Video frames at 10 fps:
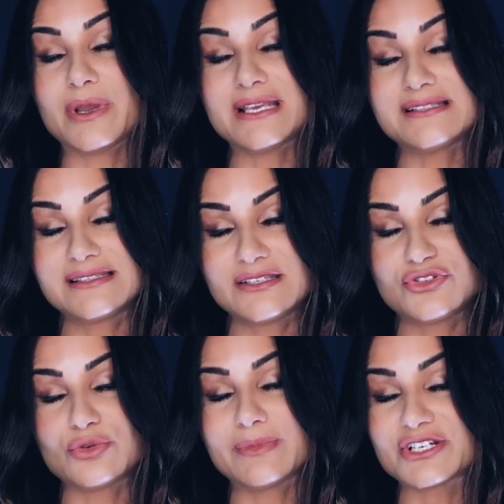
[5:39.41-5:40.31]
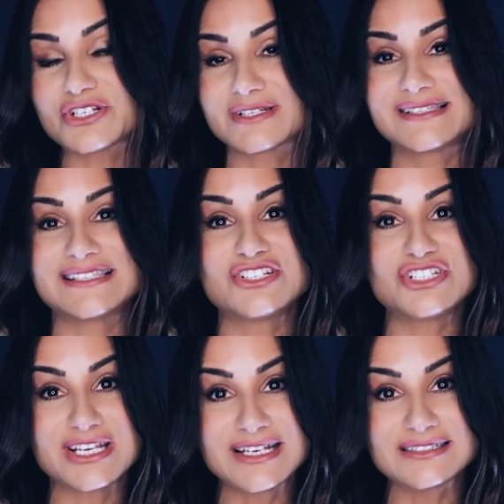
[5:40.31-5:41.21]
existe uma chance
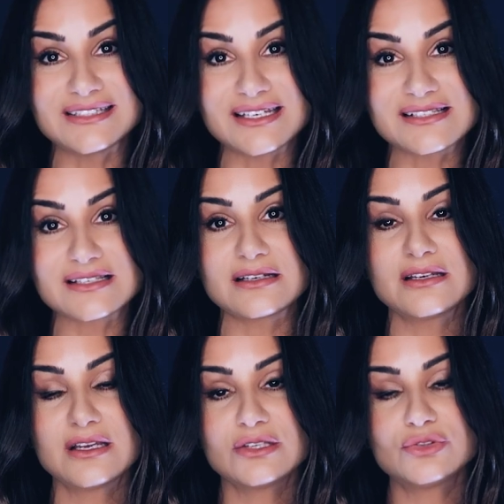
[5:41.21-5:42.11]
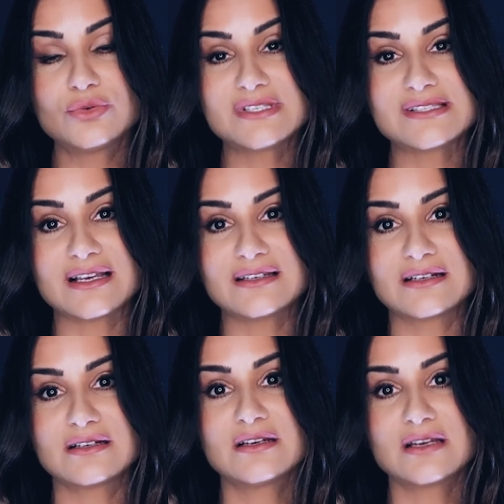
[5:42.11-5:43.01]
gigantesca do
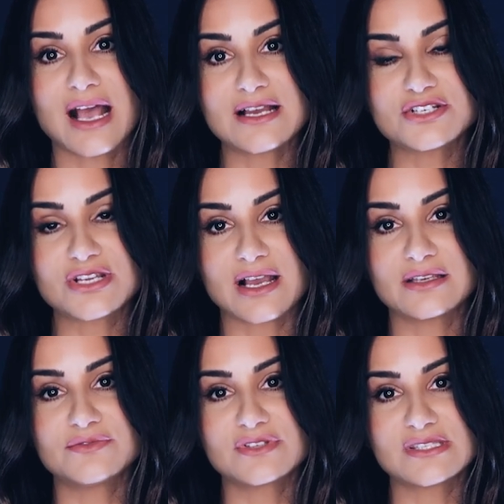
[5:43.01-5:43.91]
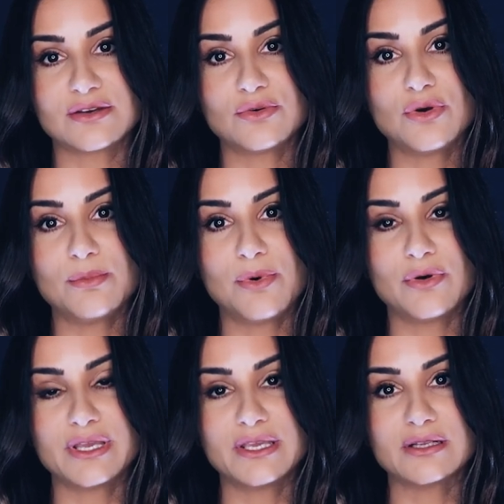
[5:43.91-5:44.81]
Instagram achar que você é um
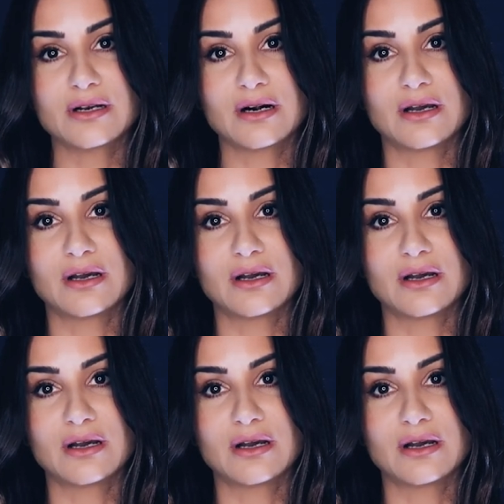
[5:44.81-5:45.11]
robô e